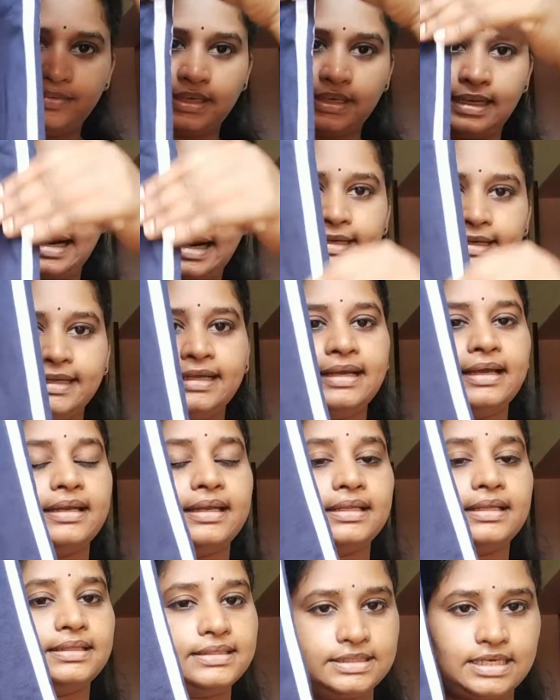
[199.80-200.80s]
కటింగ్
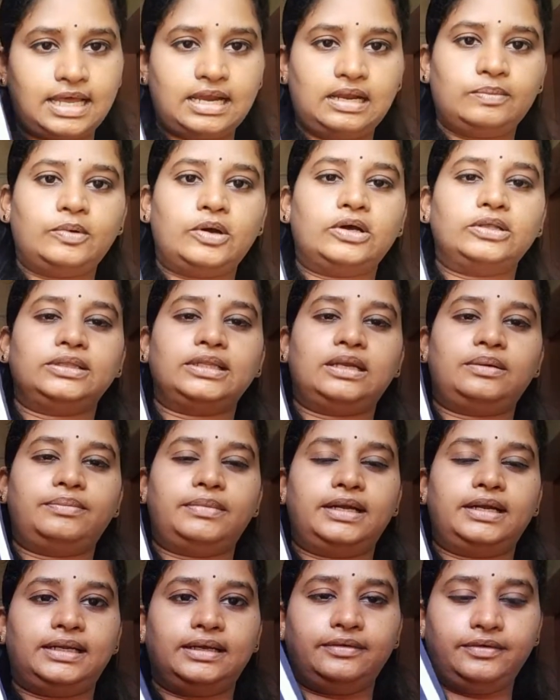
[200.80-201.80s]
అనేది చాలా
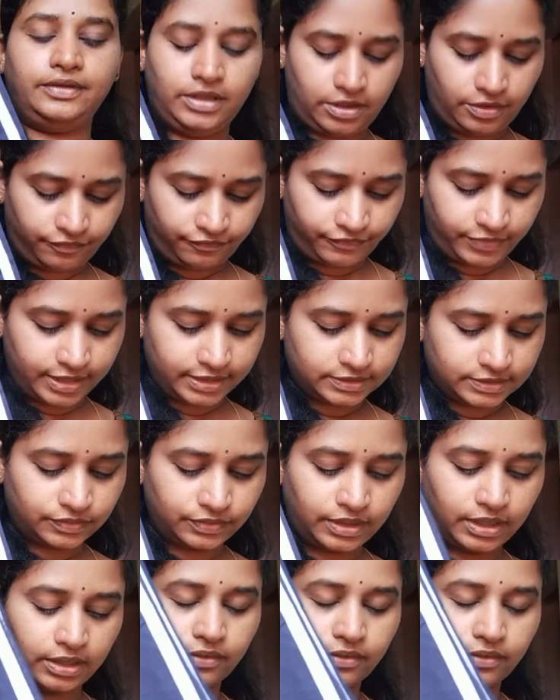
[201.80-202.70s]
బాగుందన్నమాట వేసుకున్నా